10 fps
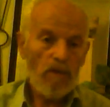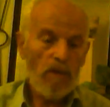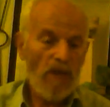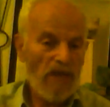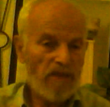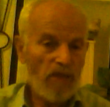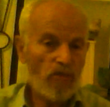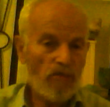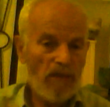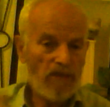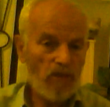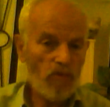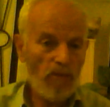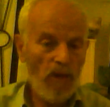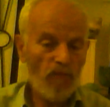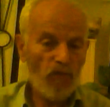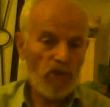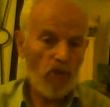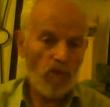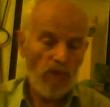إن أحسنتم أحسنتم
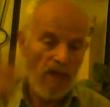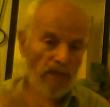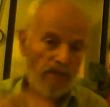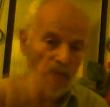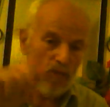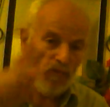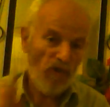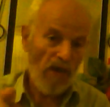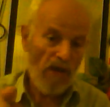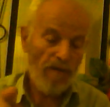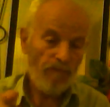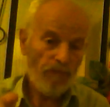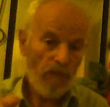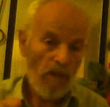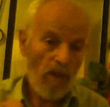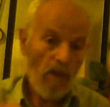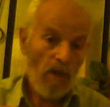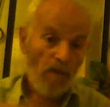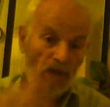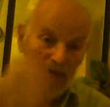لأنفسكم وإن أسأتم فلا
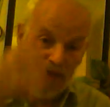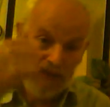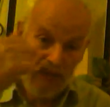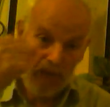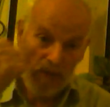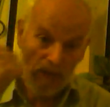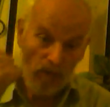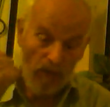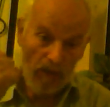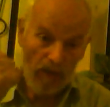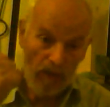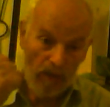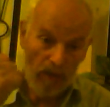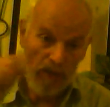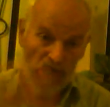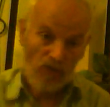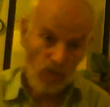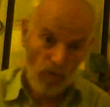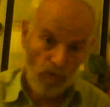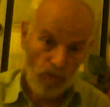فإذا جاء وعد الآخرة
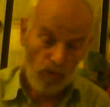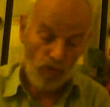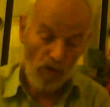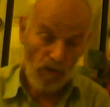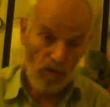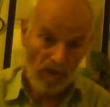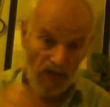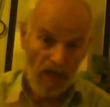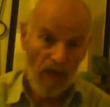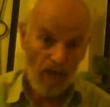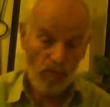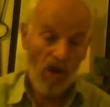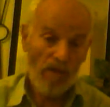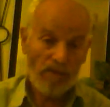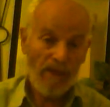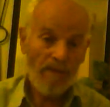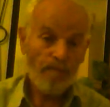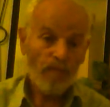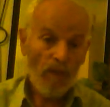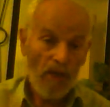ليسوء وجوهكم أي آل محمد
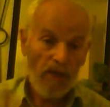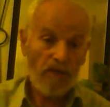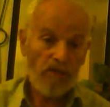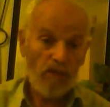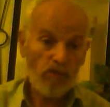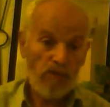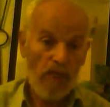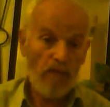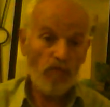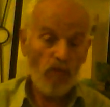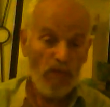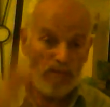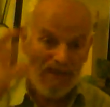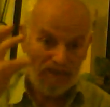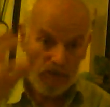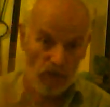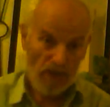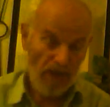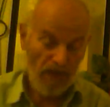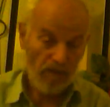عليه الصلاة والسلام والبأس
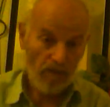الشديد شديد